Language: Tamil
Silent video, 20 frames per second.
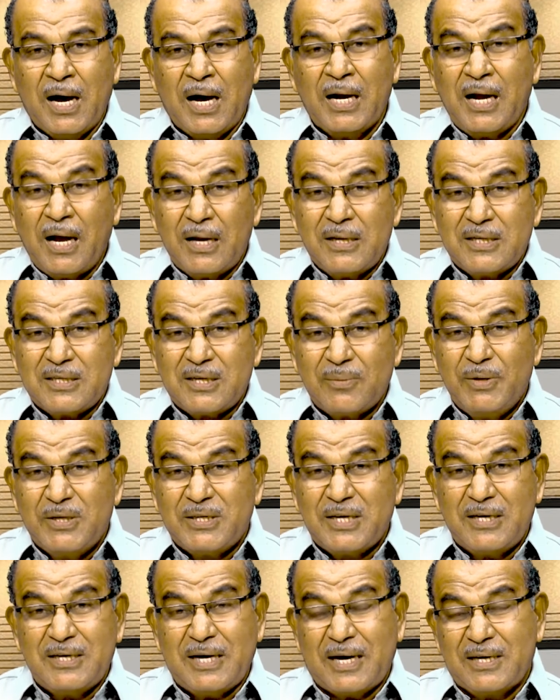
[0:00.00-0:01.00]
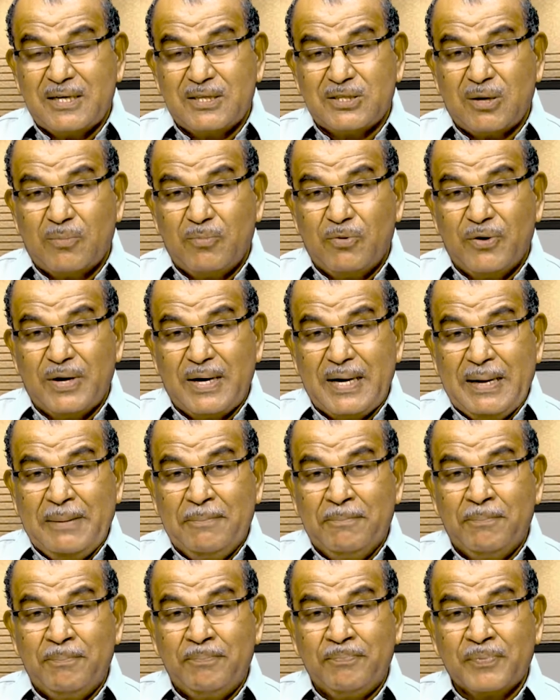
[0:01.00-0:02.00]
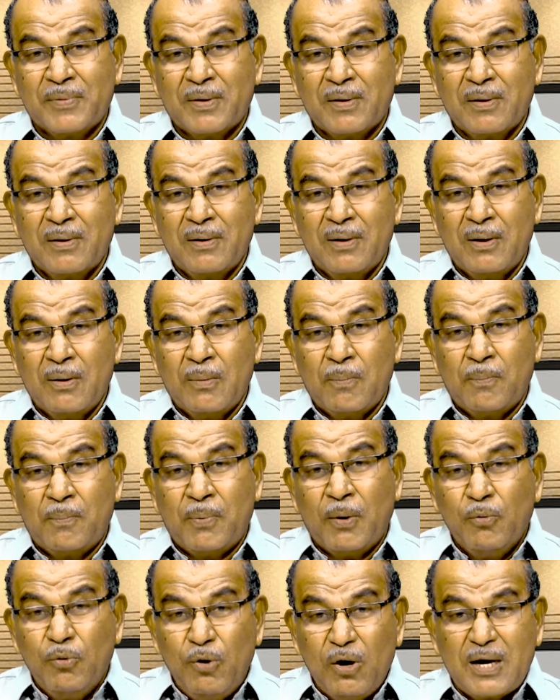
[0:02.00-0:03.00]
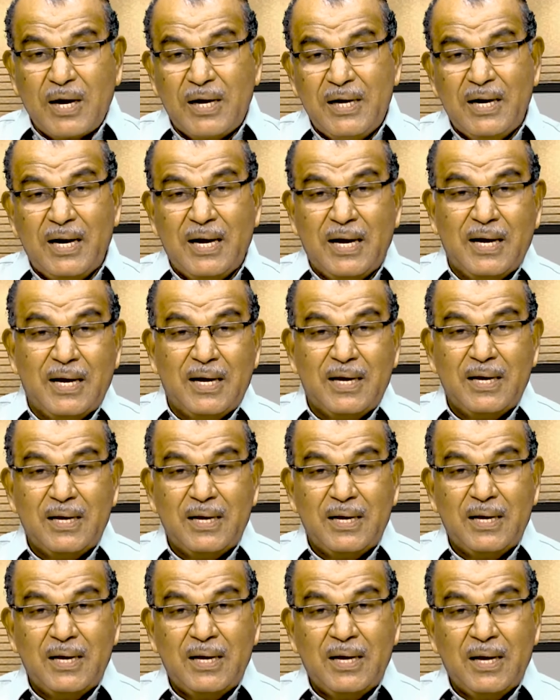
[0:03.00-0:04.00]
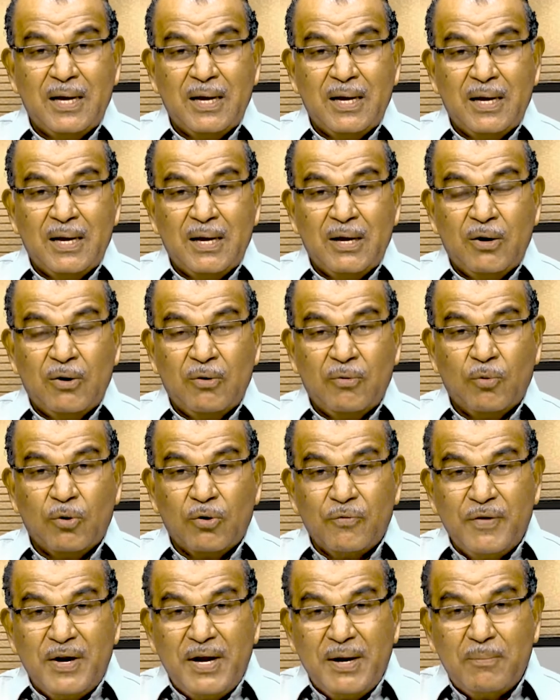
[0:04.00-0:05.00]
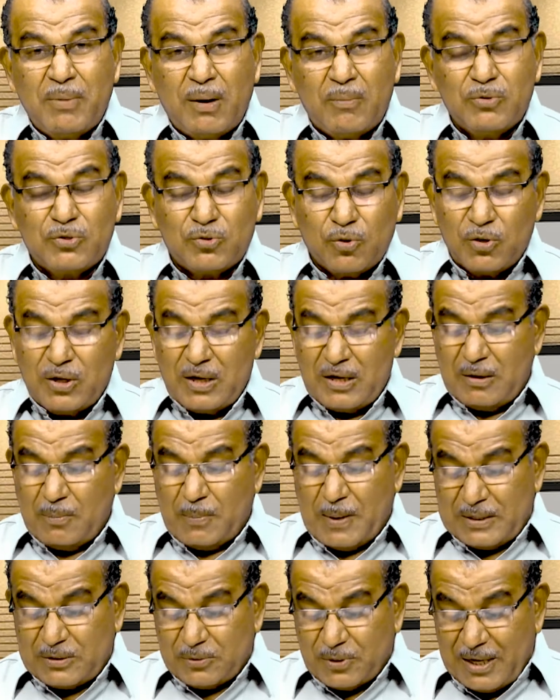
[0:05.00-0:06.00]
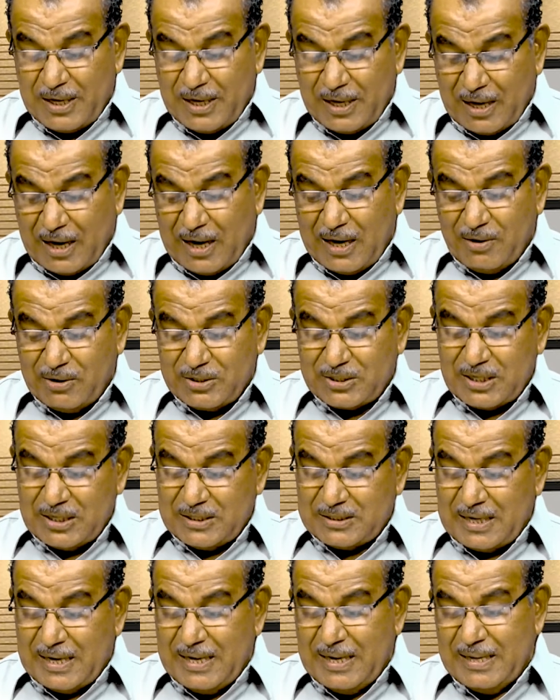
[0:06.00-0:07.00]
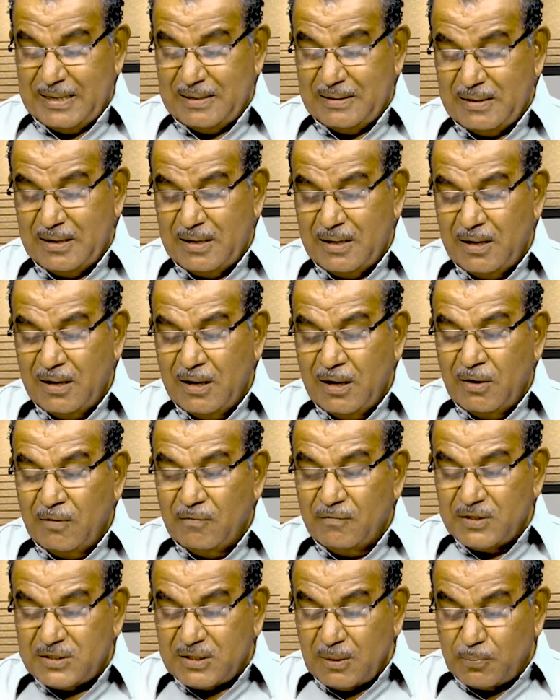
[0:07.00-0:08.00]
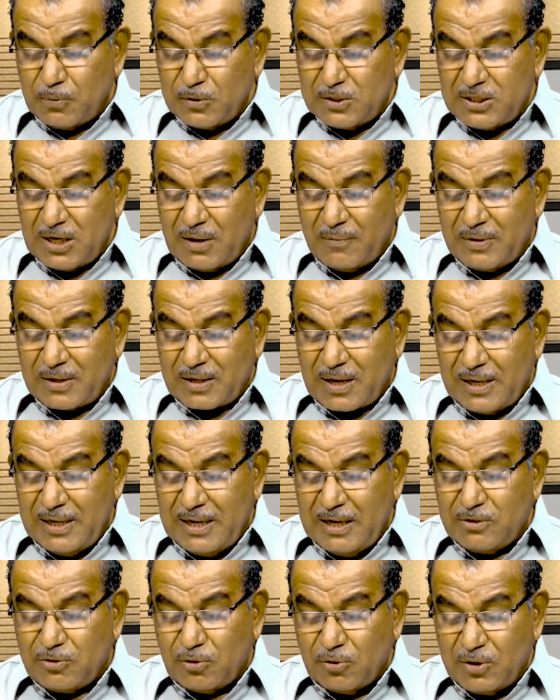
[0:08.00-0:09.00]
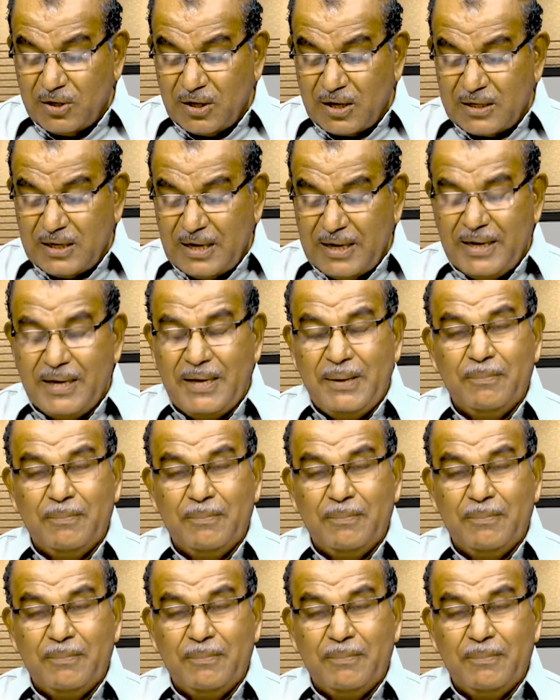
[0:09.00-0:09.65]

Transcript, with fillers: ஆனால் அந்த சமயத்தில் நடந்த சம்பவம் என்ன பவுல் கையில் ஒரு விரியன் பாம்பு தொங்குறதை பார்த்த உடனே நாலாம் வசனத்தில் விசப்பூச்சி அவன் கையில் தொங்குகிறதை